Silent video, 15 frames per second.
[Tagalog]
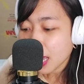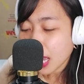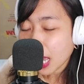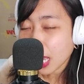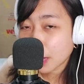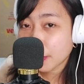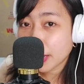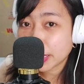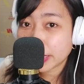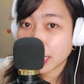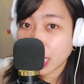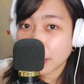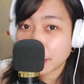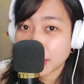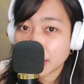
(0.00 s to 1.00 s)
habang
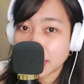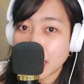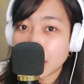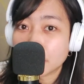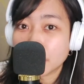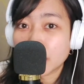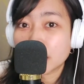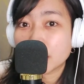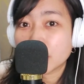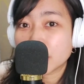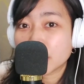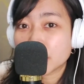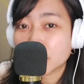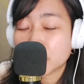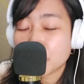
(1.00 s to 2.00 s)
gamit-gamit ko
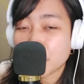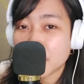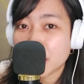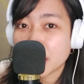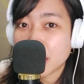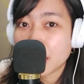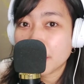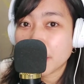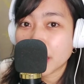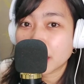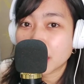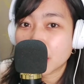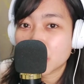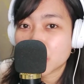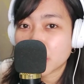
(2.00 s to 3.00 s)
itong
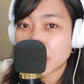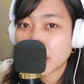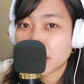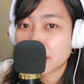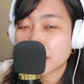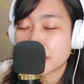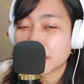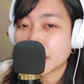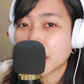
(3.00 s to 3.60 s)
BM800